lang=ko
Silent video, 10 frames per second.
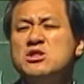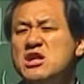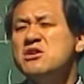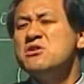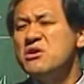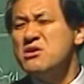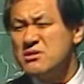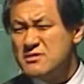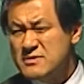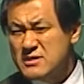뛰는 거
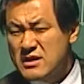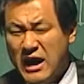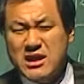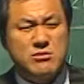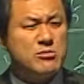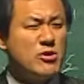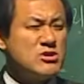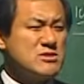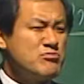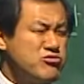아니면 뭐
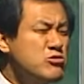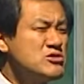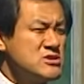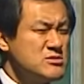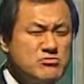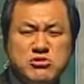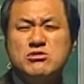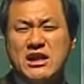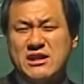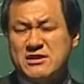부도 부도
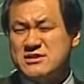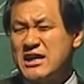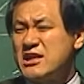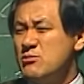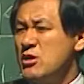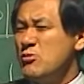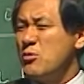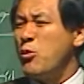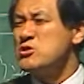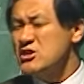났다든지 아니면 뭐
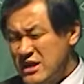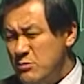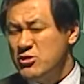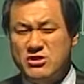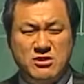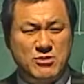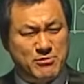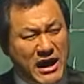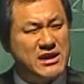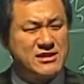보증 잘못 써서 뭐
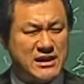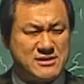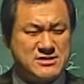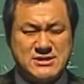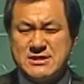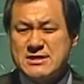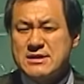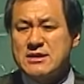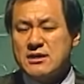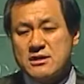망했다든지
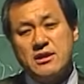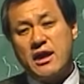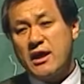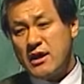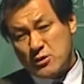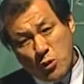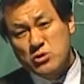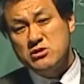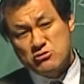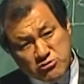근데
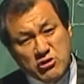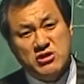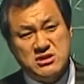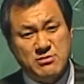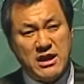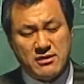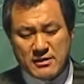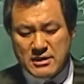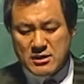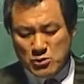돈은 중요하지만
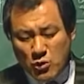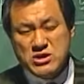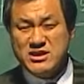돈이